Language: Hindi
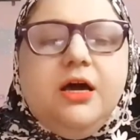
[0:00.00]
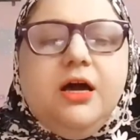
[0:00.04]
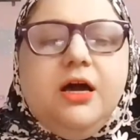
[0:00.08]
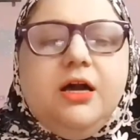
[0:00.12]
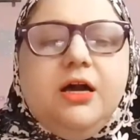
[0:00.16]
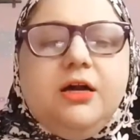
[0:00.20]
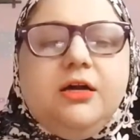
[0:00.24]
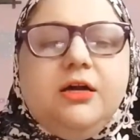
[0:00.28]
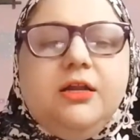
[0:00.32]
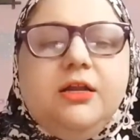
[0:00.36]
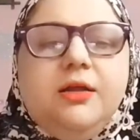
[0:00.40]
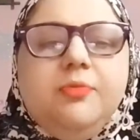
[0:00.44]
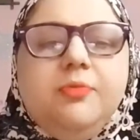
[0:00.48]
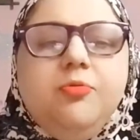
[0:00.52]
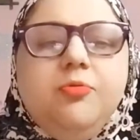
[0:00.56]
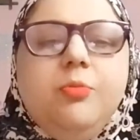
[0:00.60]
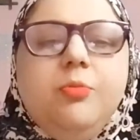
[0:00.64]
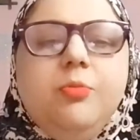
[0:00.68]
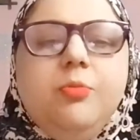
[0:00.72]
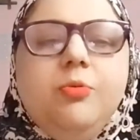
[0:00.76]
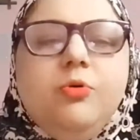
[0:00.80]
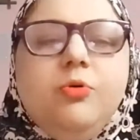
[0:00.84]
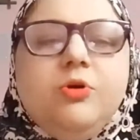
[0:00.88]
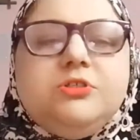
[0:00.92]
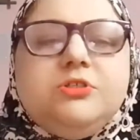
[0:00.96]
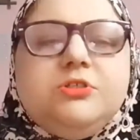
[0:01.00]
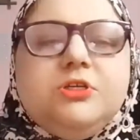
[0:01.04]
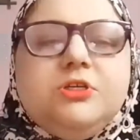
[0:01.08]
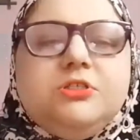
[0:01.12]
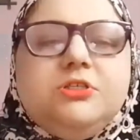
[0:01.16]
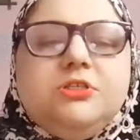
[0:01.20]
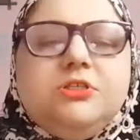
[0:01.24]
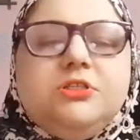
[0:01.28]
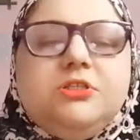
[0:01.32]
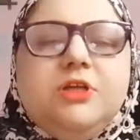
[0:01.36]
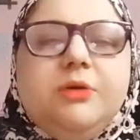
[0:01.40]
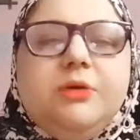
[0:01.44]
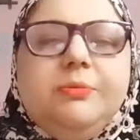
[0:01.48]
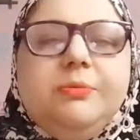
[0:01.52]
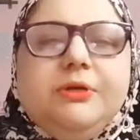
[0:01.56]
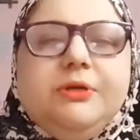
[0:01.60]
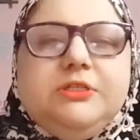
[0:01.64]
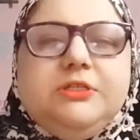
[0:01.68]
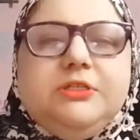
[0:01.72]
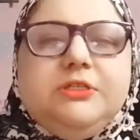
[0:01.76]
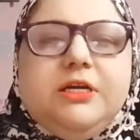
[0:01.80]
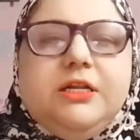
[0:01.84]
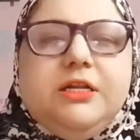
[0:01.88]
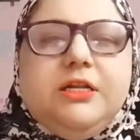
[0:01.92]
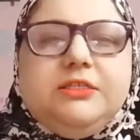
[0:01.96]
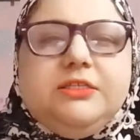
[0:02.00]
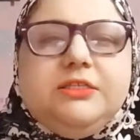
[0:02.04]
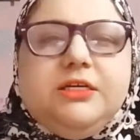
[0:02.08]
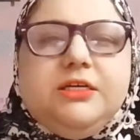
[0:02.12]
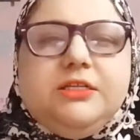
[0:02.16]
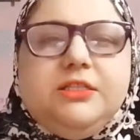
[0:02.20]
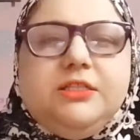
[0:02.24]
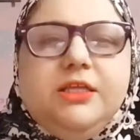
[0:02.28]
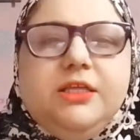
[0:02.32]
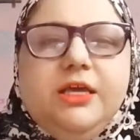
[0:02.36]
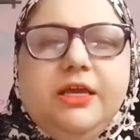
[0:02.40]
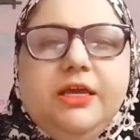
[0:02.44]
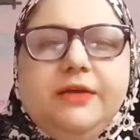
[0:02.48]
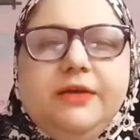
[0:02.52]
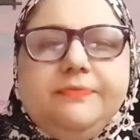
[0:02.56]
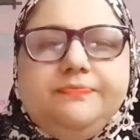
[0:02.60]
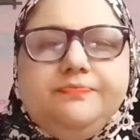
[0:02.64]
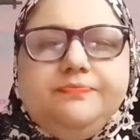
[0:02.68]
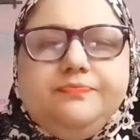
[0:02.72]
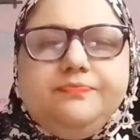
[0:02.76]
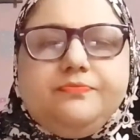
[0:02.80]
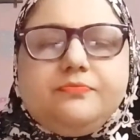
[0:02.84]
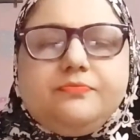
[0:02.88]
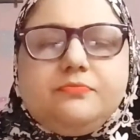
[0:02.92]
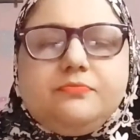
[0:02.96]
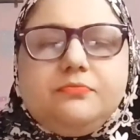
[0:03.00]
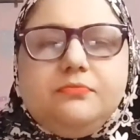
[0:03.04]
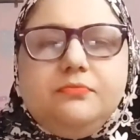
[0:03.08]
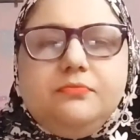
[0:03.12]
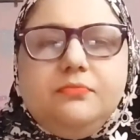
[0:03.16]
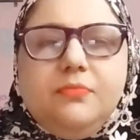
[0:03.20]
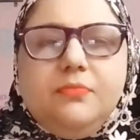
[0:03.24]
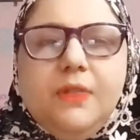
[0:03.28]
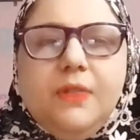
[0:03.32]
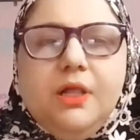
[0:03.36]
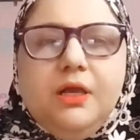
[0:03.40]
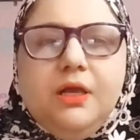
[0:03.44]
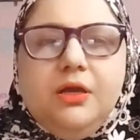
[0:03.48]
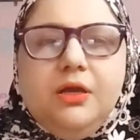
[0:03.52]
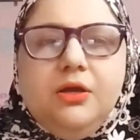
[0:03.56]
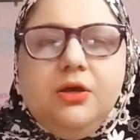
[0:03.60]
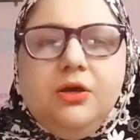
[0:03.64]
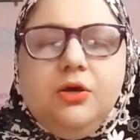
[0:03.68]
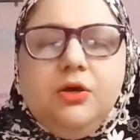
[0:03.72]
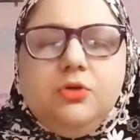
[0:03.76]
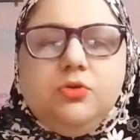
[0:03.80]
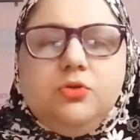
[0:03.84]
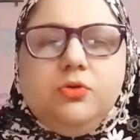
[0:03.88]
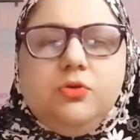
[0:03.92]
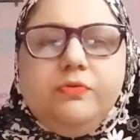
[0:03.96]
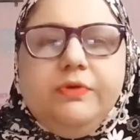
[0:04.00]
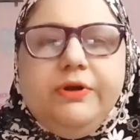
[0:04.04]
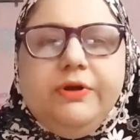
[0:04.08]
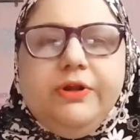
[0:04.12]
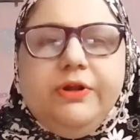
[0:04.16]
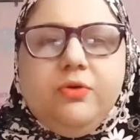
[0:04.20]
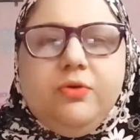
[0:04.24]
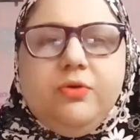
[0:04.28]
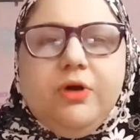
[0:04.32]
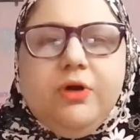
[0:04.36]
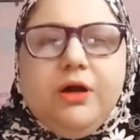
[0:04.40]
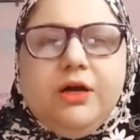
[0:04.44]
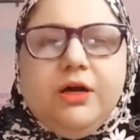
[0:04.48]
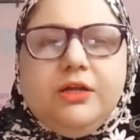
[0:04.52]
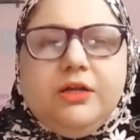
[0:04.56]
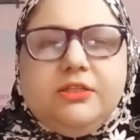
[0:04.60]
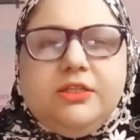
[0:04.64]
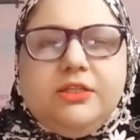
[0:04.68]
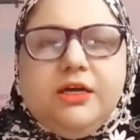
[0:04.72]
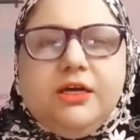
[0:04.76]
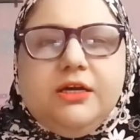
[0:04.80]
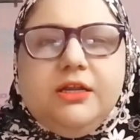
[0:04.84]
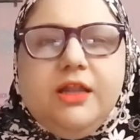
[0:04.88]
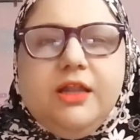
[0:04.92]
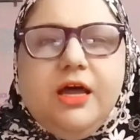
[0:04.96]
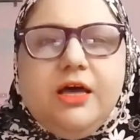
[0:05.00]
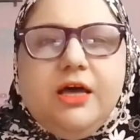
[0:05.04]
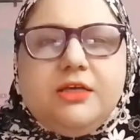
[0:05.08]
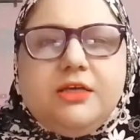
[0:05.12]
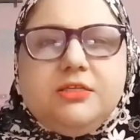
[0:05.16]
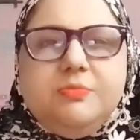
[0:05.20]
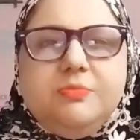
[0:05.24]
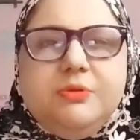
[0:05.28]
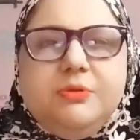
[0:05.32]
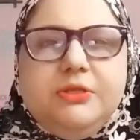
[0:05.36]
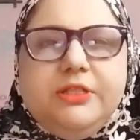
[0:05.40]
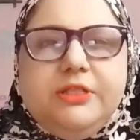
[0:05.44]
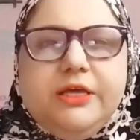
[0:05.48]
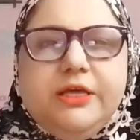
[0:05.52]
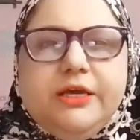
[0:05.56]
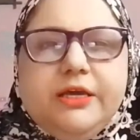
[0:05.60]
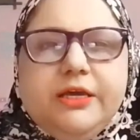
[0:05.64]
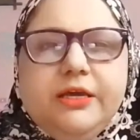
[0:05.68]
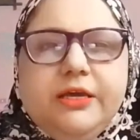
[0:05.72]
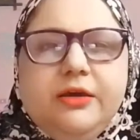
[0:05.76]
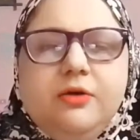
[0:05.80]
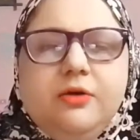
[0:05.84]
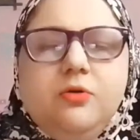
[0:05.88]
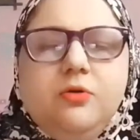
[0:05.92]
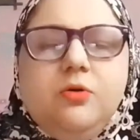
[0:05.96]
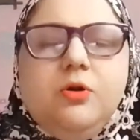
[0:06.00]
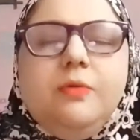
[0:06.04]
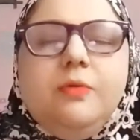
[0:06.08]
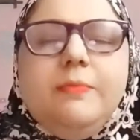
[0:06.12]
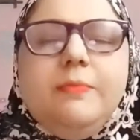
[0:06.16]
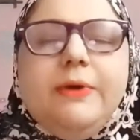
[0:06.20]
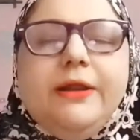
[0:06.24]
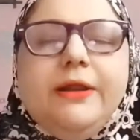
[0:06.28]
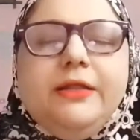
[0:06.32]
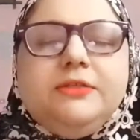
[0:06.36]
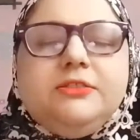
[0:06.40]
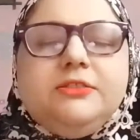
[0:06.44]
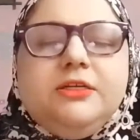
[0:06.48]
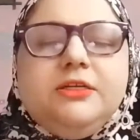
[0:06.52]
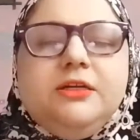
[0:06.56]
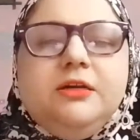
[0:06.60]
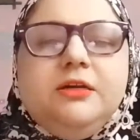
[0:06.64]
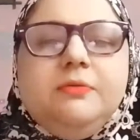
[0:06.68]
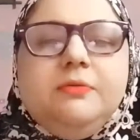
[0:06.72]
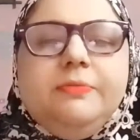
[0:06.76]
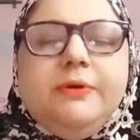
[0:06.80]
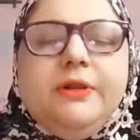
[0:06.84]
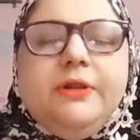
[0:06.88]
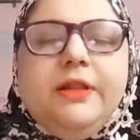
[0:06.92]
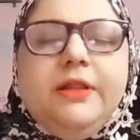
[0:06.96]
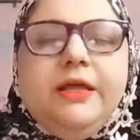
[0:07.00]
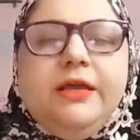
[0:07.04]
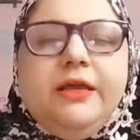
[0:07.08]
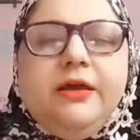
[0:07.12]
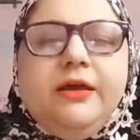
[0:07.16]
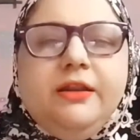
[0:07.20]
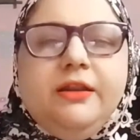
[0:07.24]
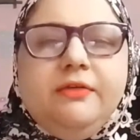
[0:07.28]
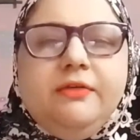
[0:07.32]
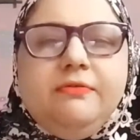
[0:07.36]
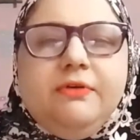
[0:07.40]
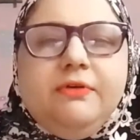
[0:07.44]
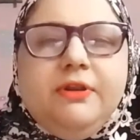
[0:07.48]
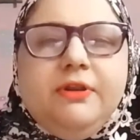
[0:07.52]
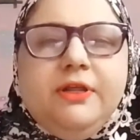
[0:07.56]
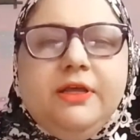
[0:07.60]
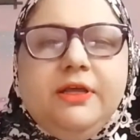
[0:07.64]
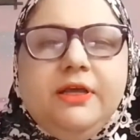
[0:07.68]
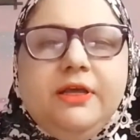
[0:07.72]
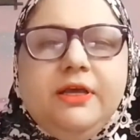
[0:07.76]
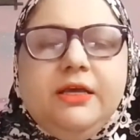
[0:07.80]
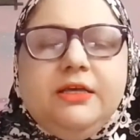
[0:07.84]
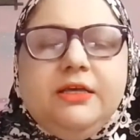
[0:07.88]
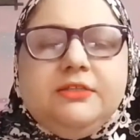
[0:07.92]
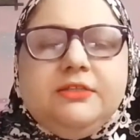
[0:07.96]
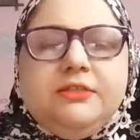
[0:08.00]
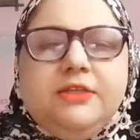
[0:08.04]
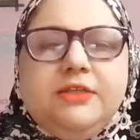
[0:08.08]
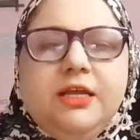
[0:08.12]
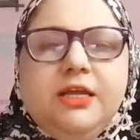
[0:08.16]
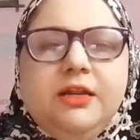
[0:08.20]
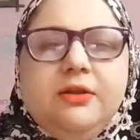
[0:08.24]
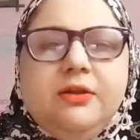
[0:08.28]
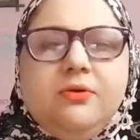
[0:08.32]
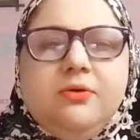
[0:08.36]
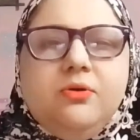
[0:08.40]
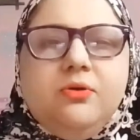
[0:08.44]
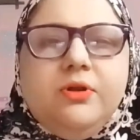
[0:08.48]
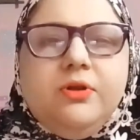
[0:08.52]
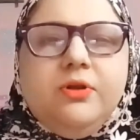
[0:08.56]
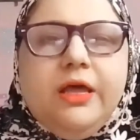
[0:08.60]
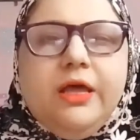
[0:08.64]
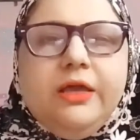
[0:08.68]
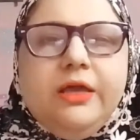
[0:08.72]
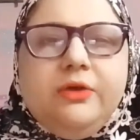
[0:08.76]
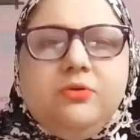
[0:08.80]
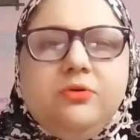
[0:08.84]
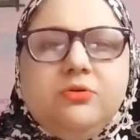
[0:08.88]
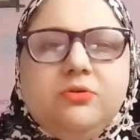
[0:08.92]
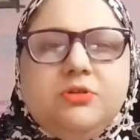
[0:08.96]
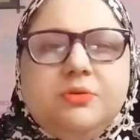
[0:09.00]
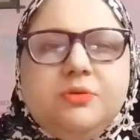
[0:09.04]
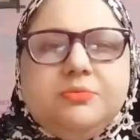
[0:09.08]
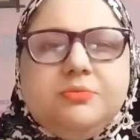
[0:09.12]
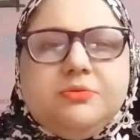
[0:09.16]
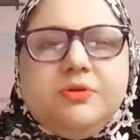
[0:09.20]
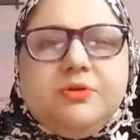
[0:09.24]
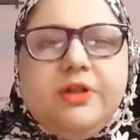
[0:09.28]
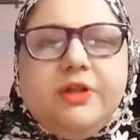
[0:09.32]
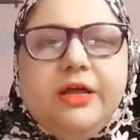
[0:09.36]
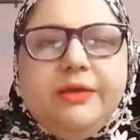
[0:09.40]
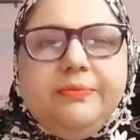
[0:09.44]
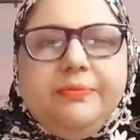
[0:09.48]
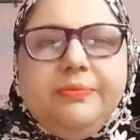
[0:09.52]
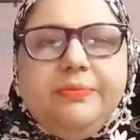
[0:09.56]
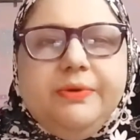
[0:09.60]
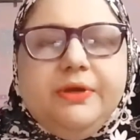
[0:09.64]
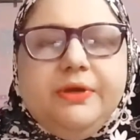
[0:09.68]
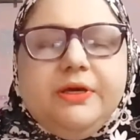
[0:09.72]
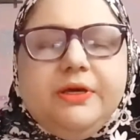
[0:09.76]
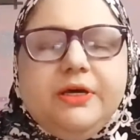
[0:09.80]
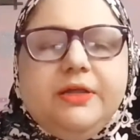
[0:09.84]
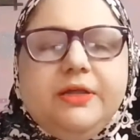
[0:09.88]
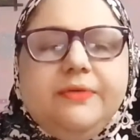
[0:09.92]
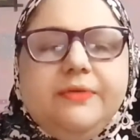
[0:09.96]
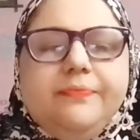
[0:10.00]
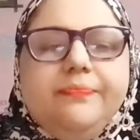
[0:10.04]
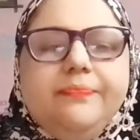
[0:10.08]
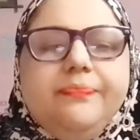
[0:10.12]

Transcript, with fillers: अगर आप ख्वाबों की सच्ची ताबीर जानना चाहते हैं तो वीडियो को आखिर तक लाजमी देखें और हमारे चैनल पर नए आने वाले चैनल को लाइक और सब्सक्राइब भी करें